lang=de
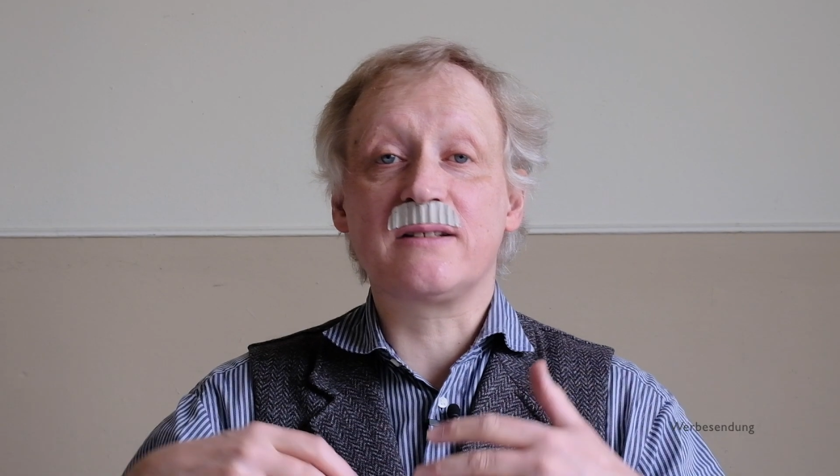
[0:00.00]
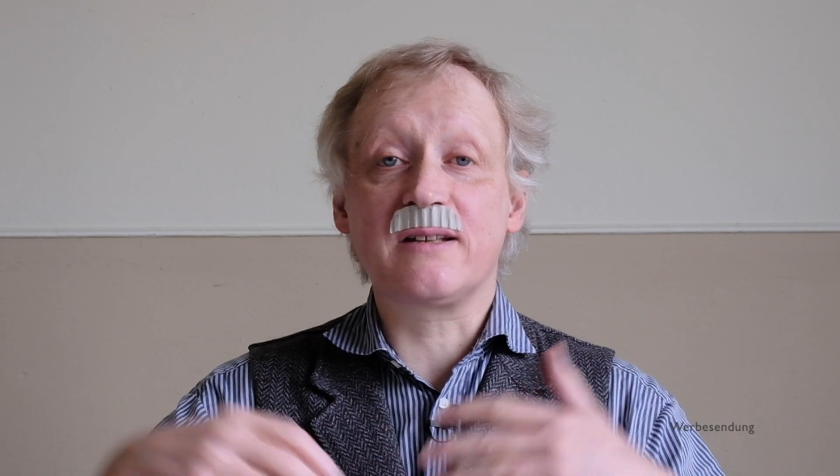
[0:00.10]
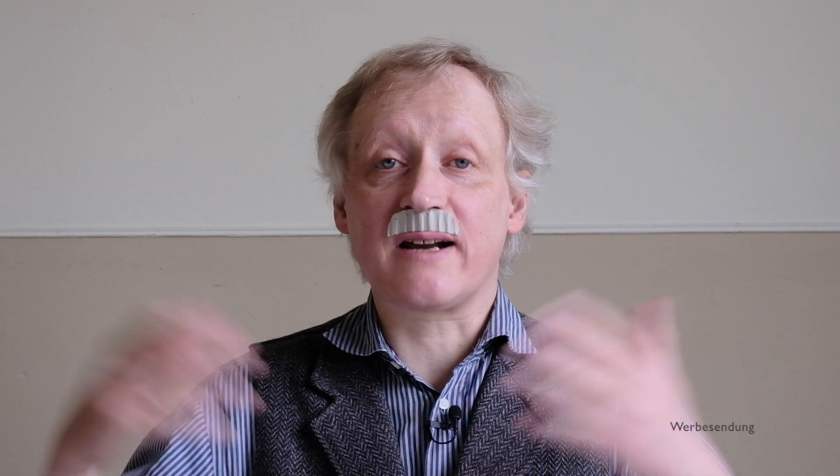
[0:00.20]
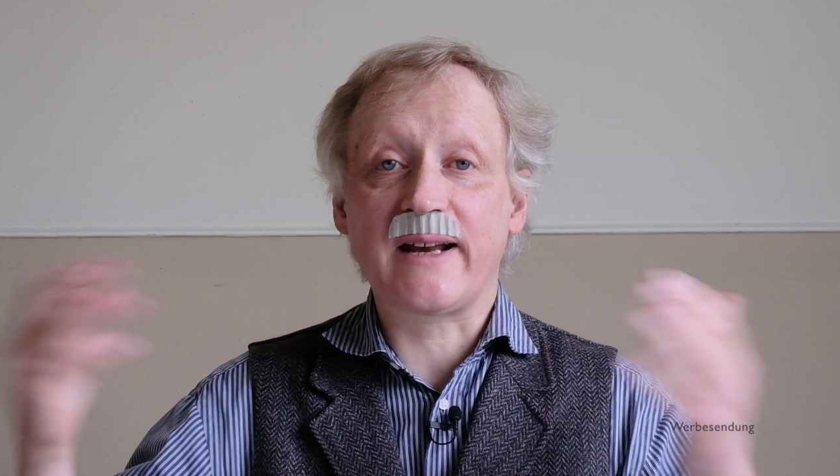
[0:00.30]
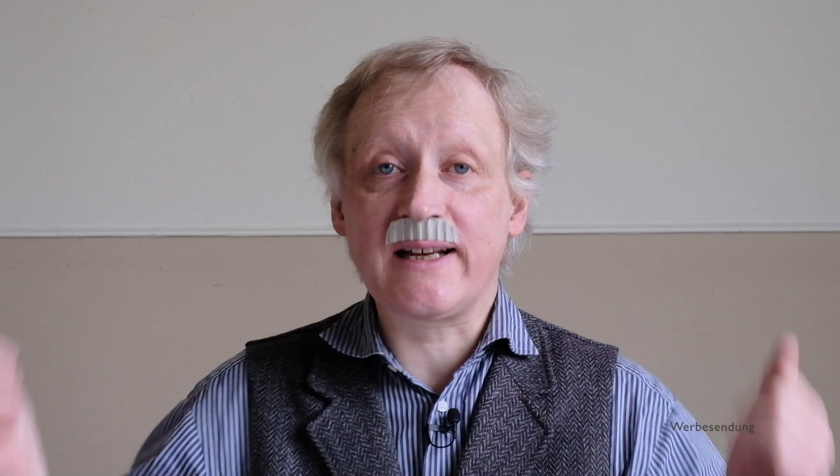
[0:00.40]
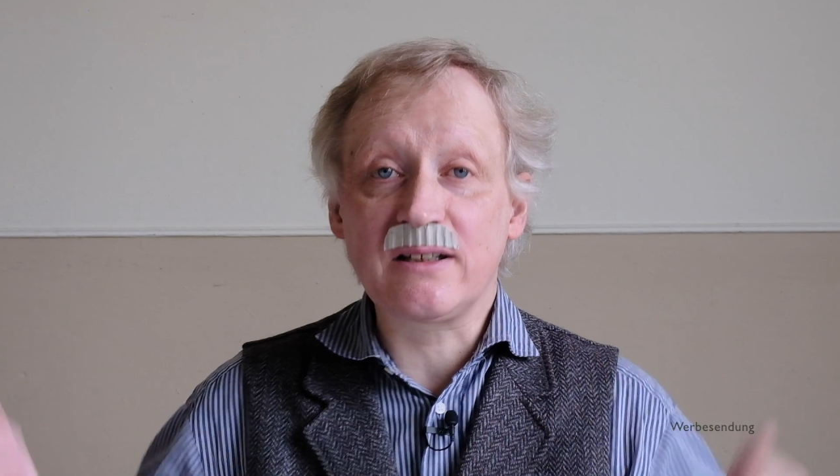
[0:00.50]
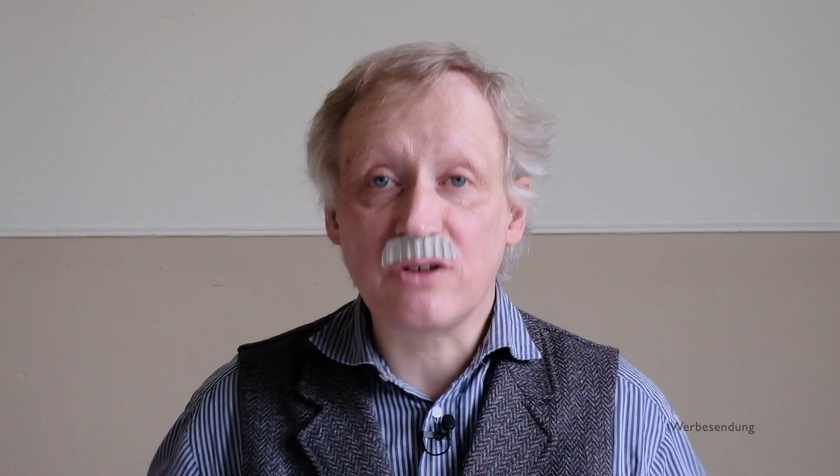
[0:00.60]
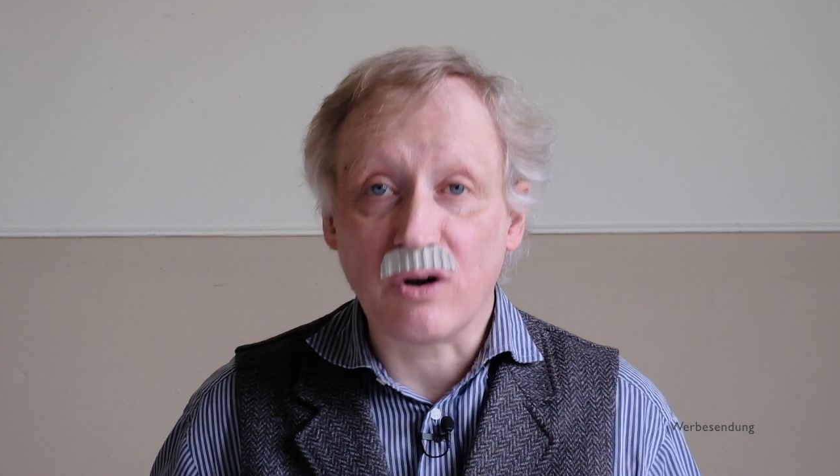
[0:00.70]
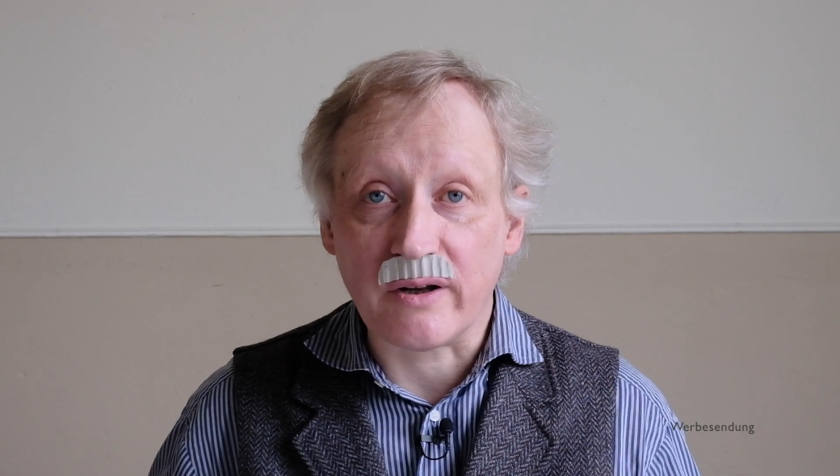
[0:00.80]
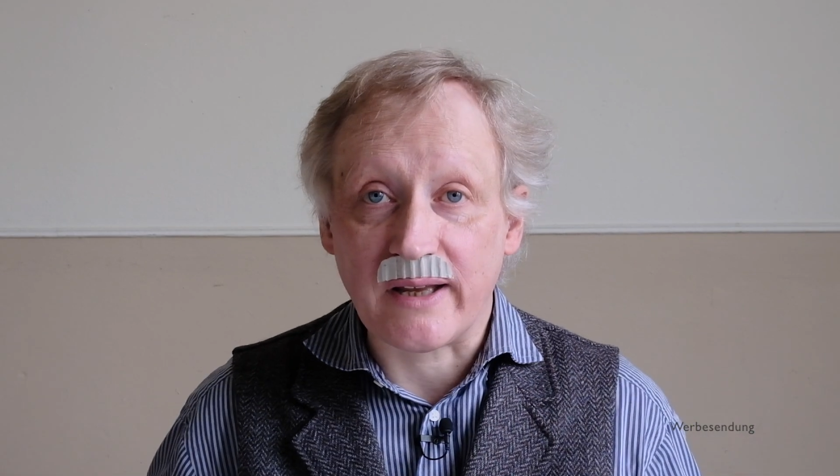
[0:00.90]
die
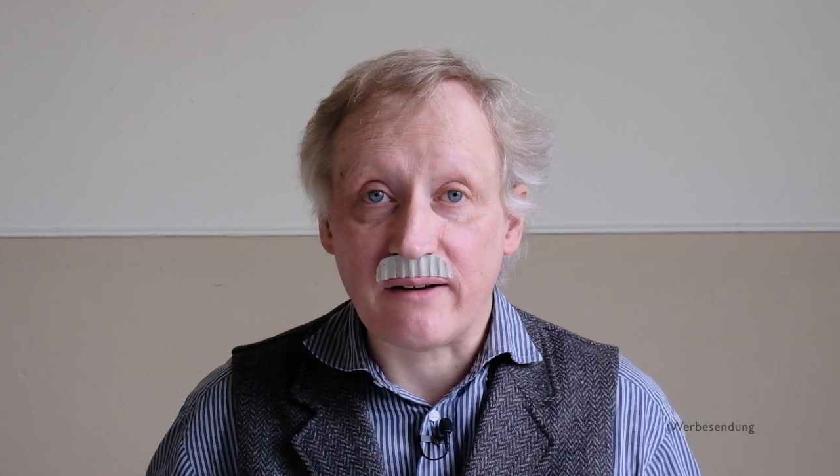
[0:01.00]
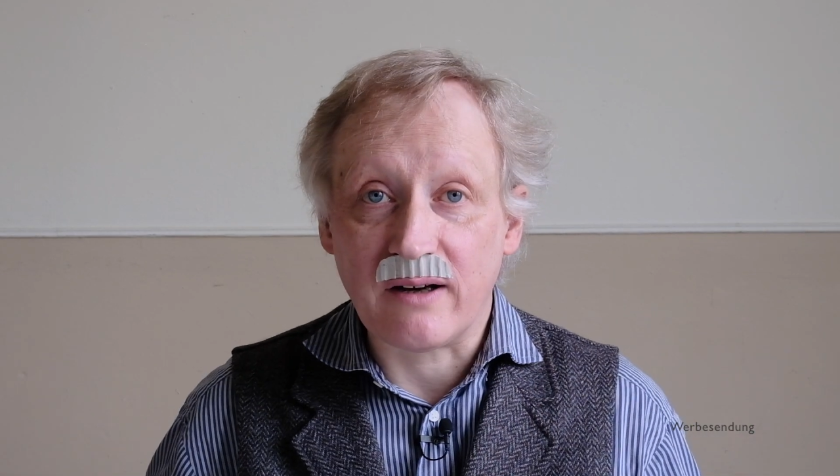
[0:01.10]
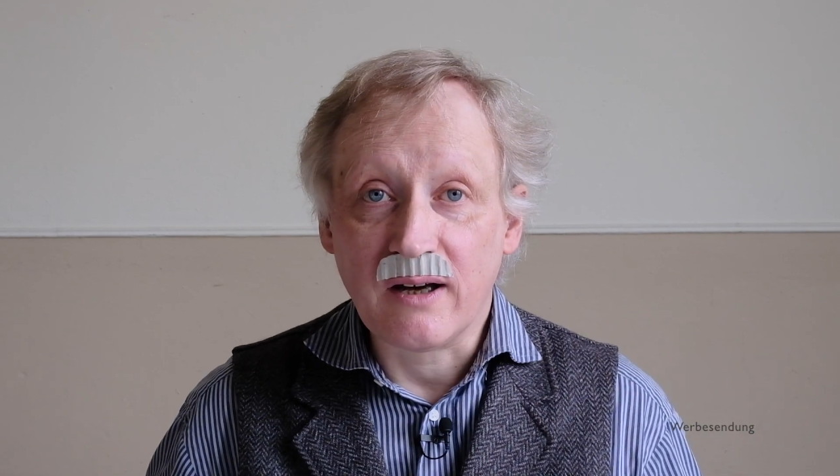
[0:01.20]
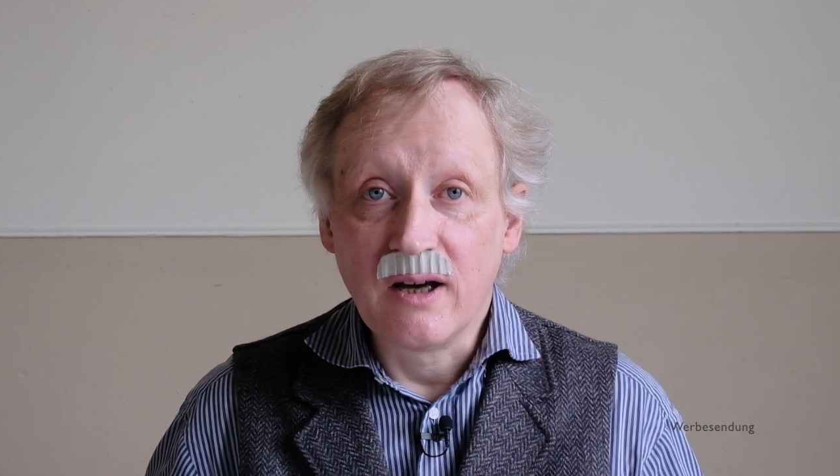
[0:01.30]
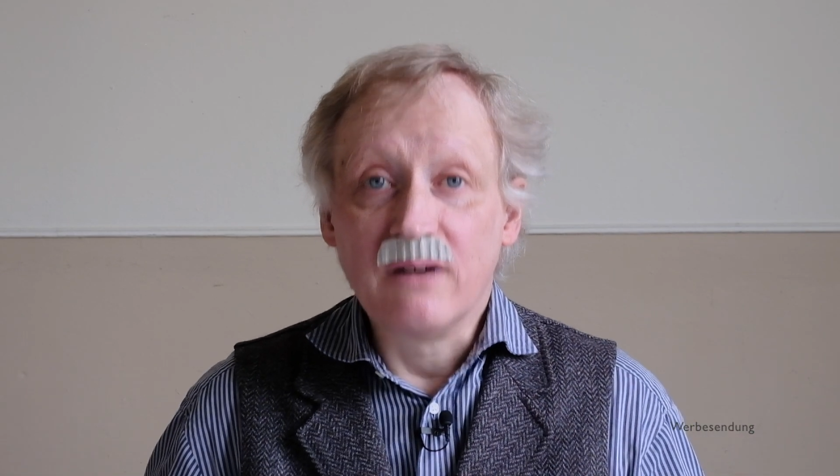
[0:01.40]
Regentonne,